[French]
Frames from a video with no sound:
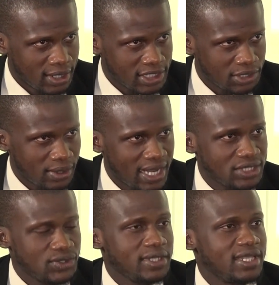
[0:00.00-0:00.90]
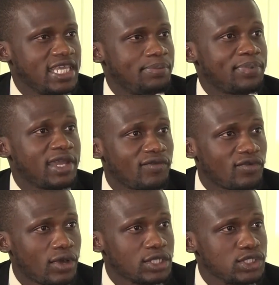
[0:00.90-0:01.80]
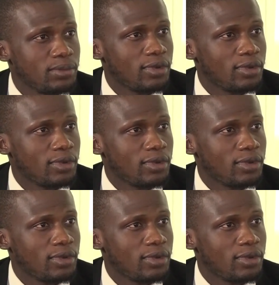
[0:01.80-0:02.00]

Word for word: sinon l'actualité qui prévaut en ce